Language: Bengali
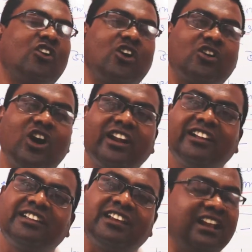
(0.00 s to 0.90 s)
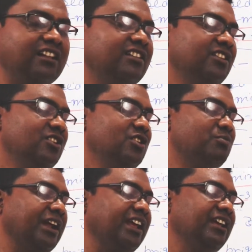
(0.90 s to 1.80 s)
রক অর হিল
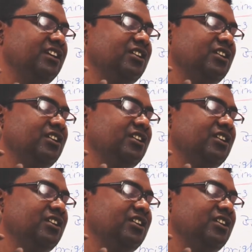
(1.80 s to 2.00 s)
মানে